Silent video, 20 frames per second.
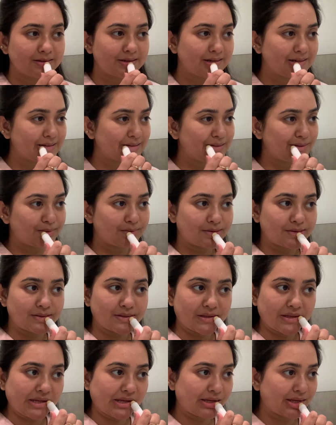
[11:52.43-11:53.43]
এটা দিও
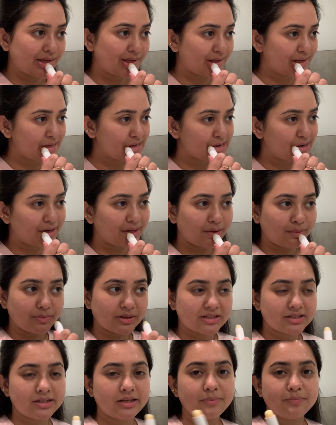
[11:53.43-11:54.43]
অনেক
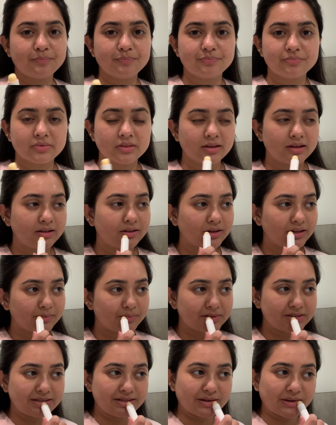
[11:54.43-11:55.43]
বেশি অনেক
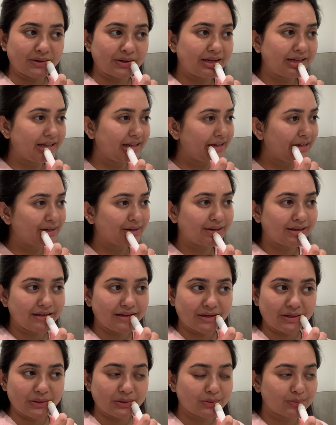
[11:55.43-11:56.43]
বেশি অয়েলি টাইলি
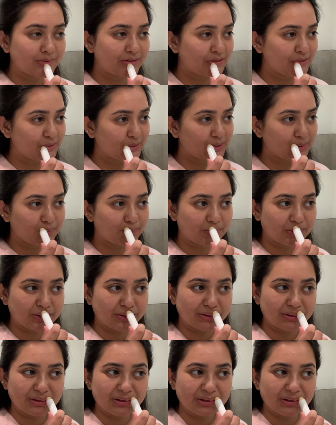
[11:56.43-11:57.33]
এরকম কিছু না বা